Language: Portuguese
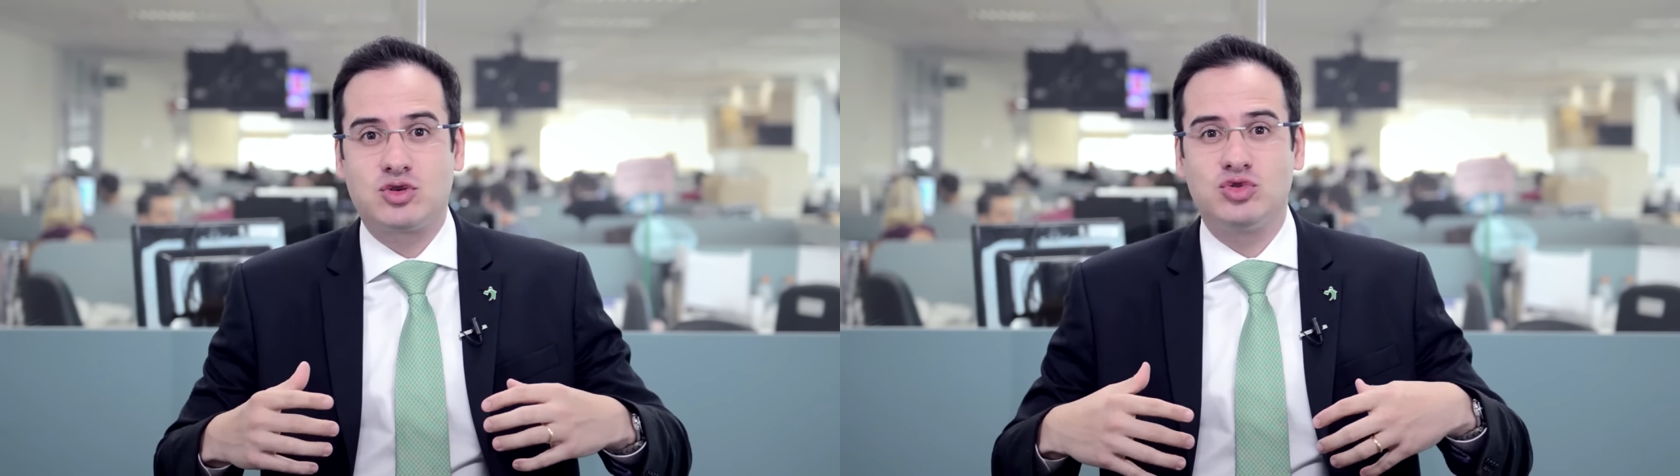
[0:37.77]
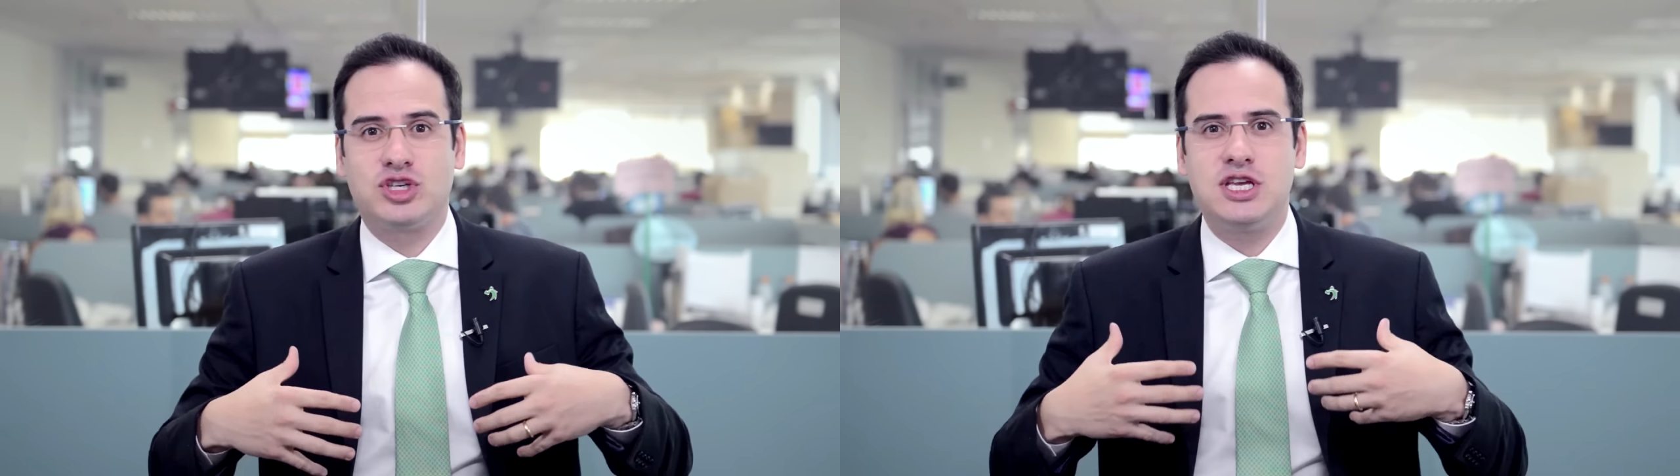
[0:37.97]

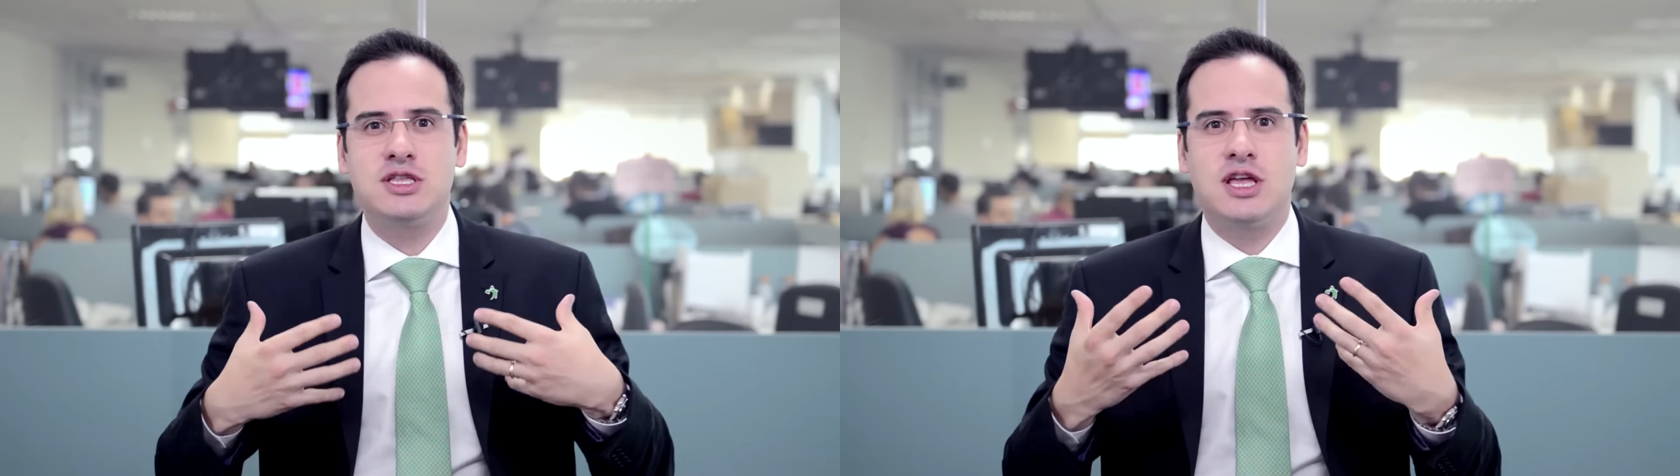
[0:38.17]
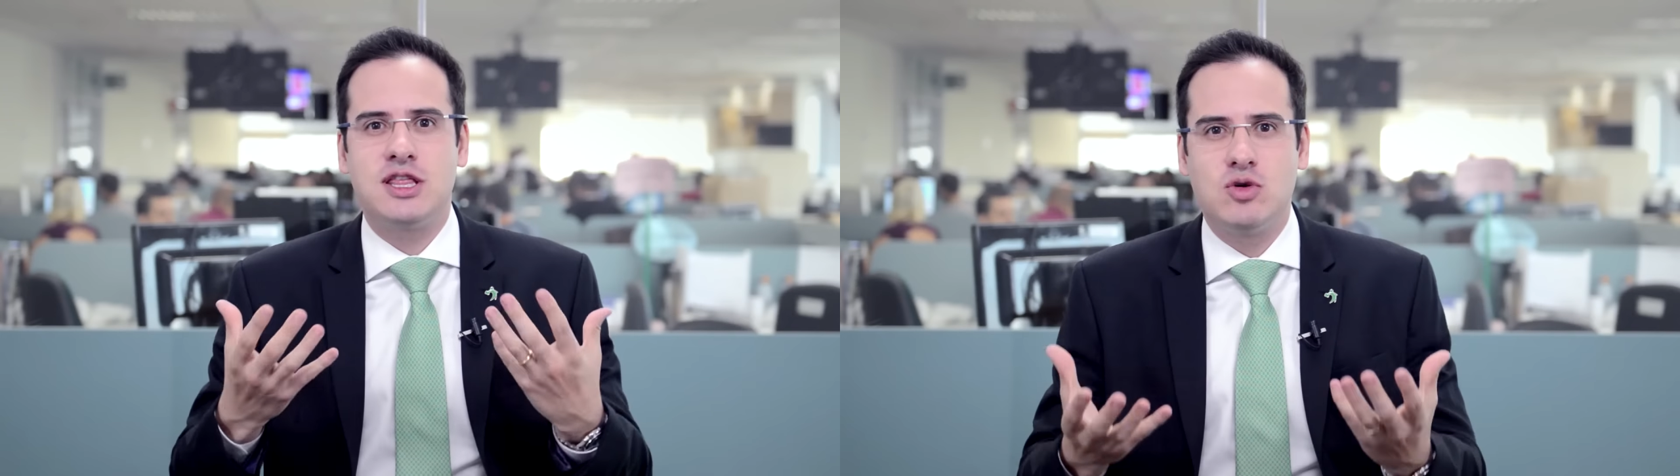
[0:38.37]
conseguir
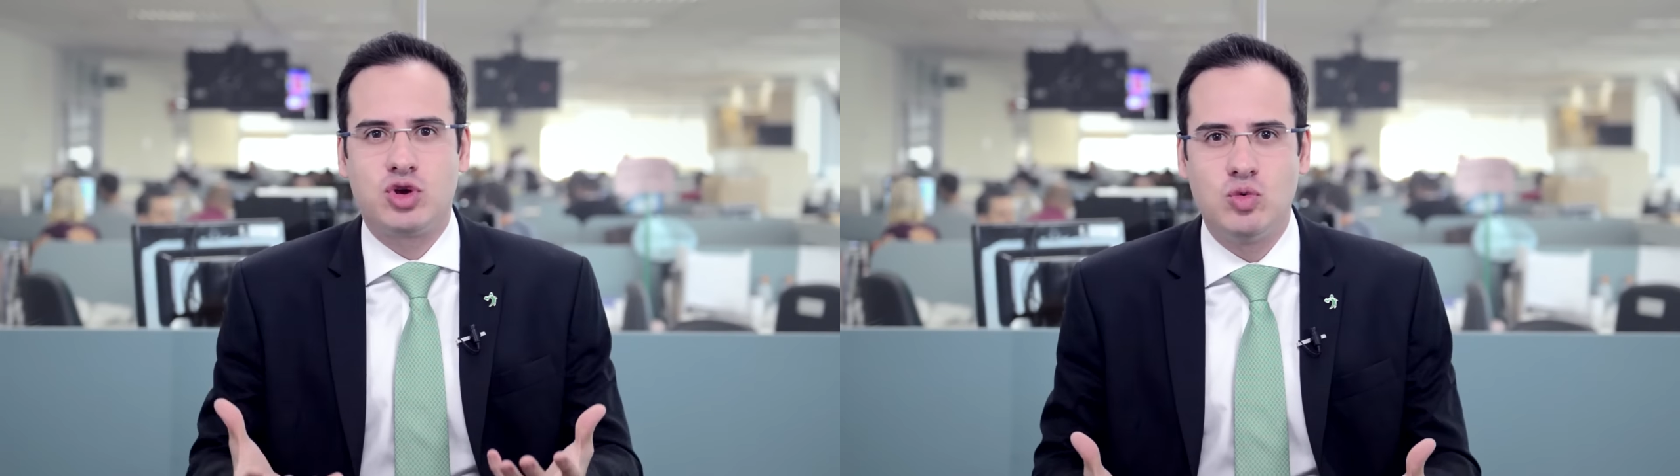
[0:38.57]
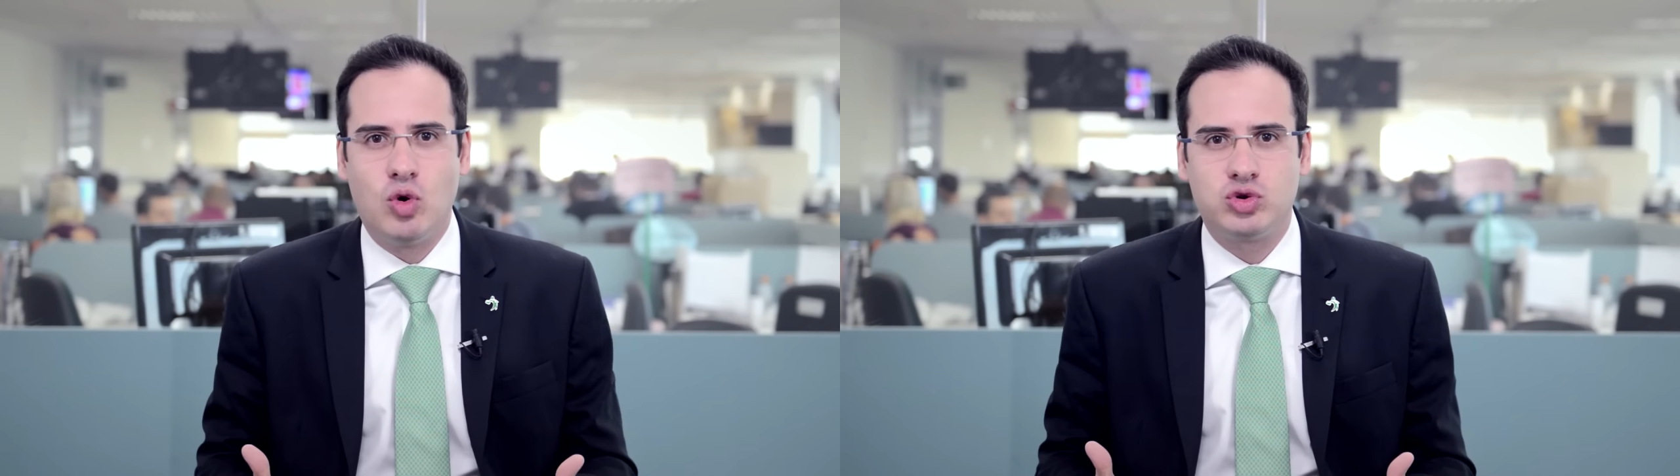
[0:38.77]
entender o
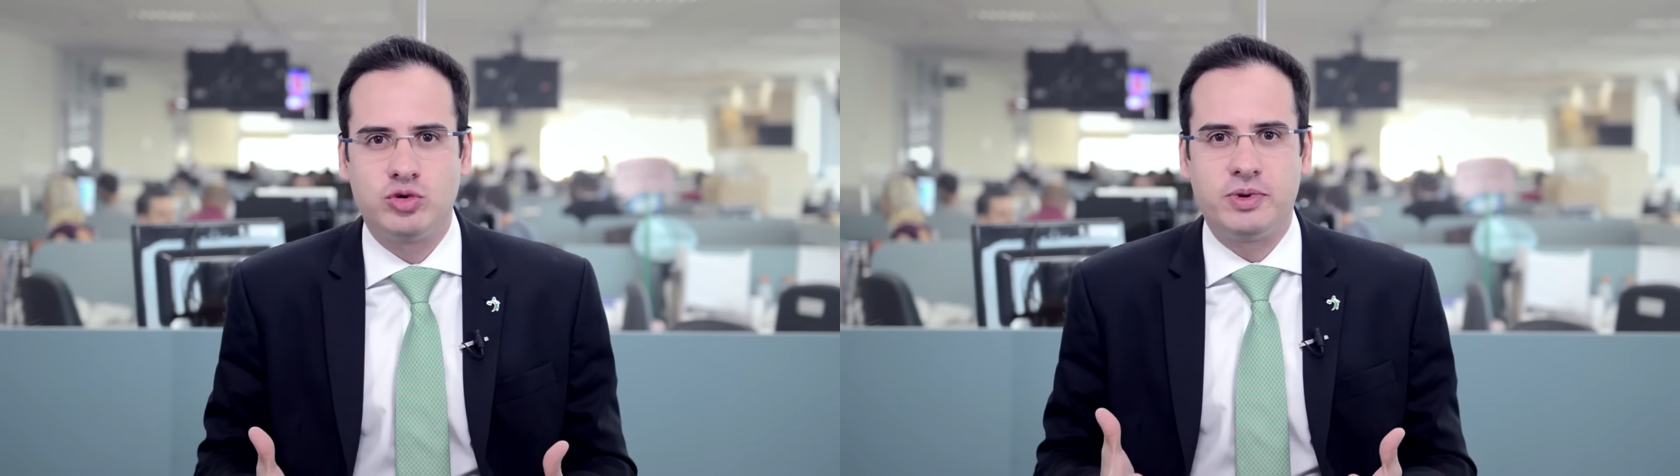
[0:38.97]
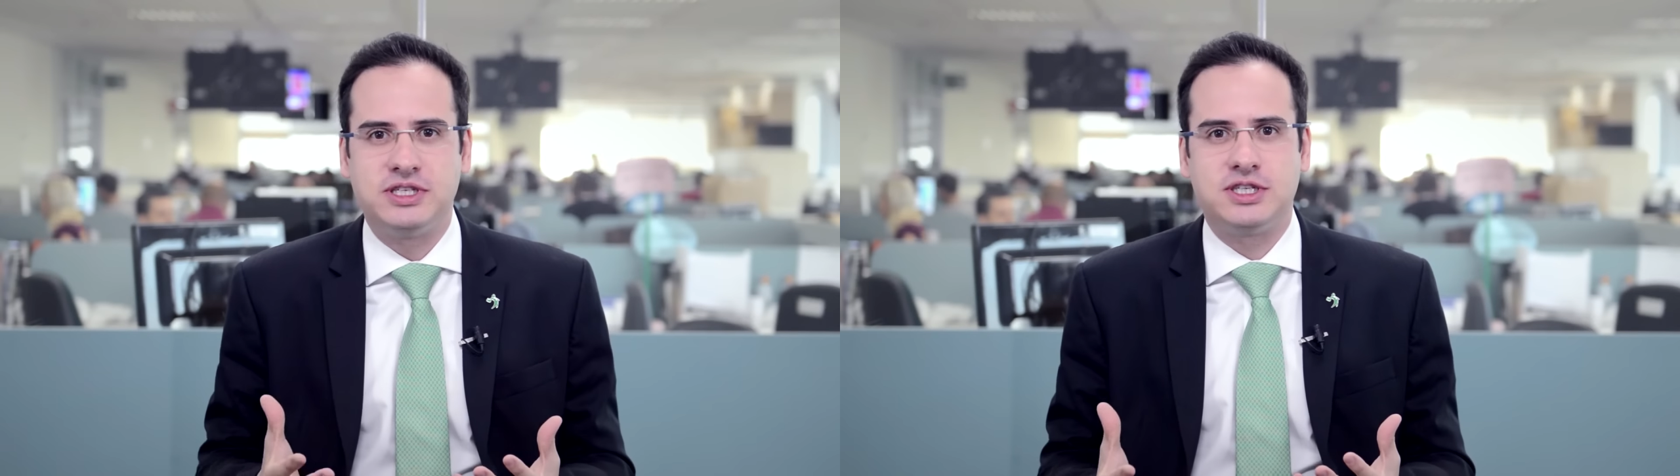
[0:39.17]
que o
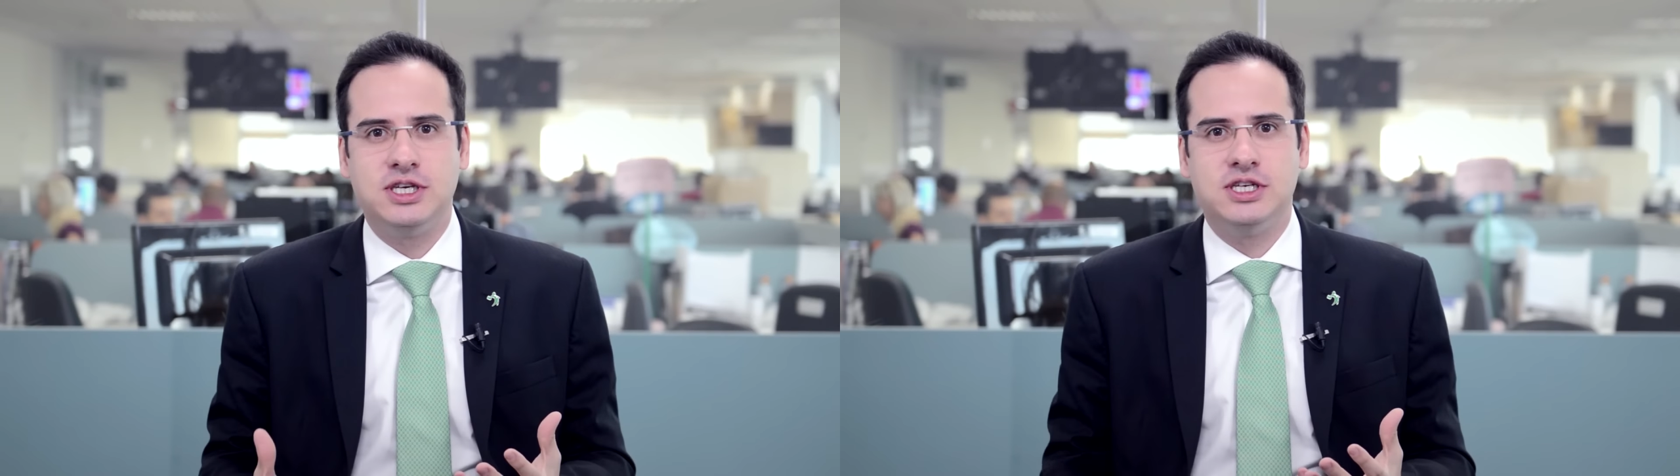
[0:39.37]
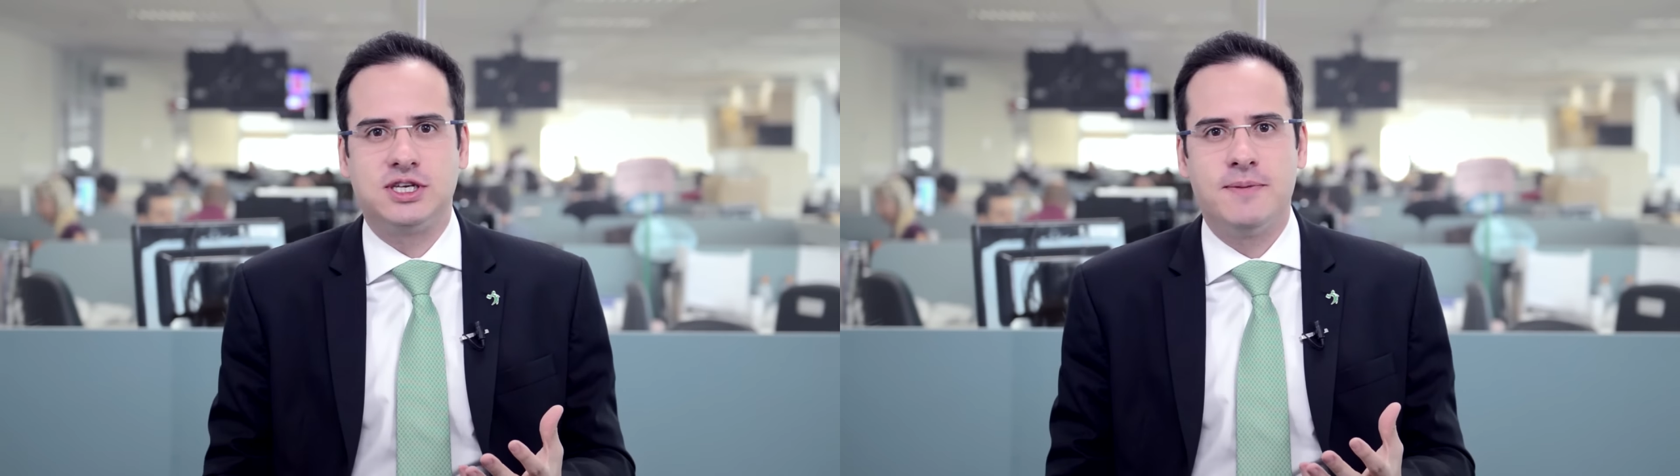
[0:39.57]
outro
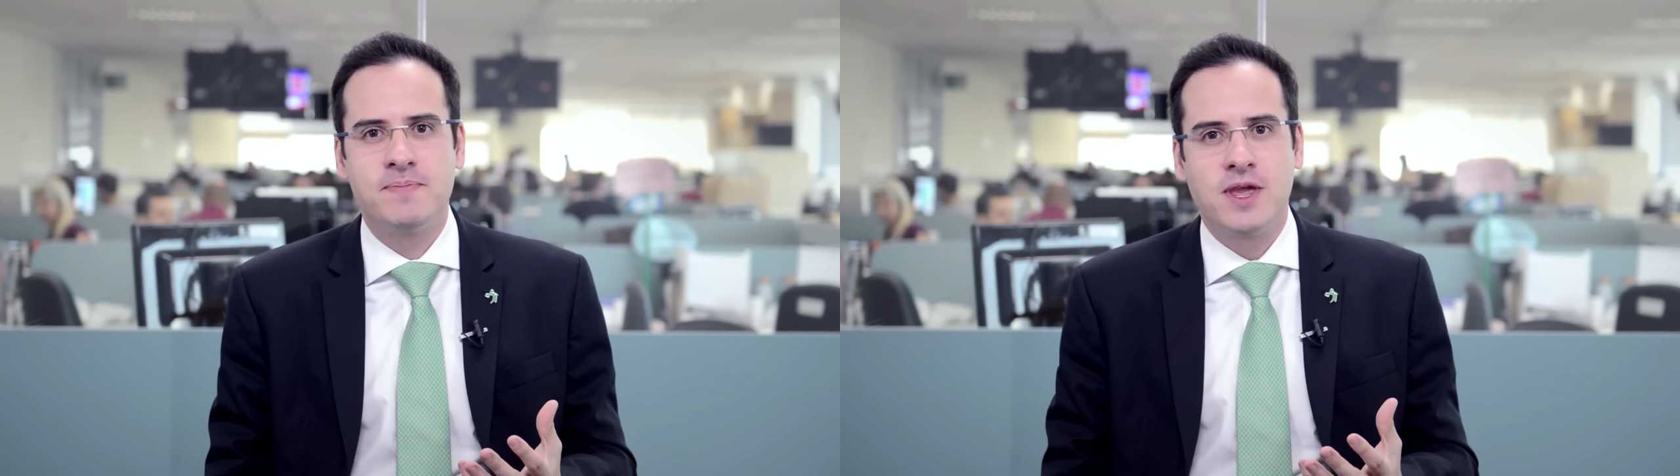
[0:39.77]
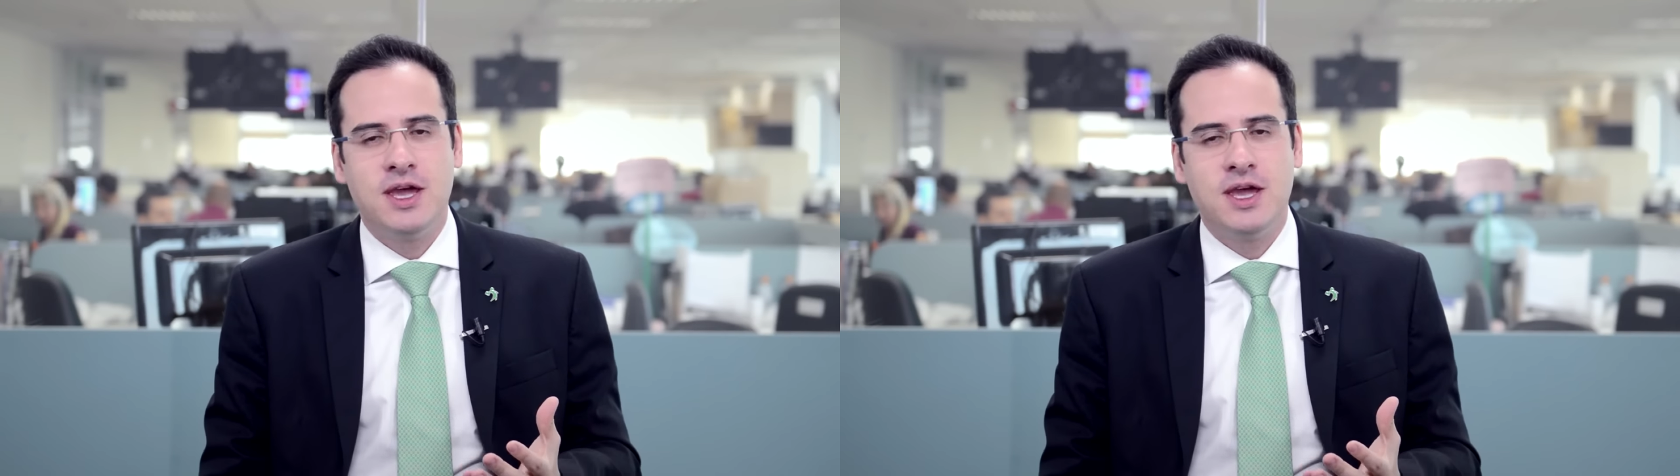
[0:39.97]
precisa.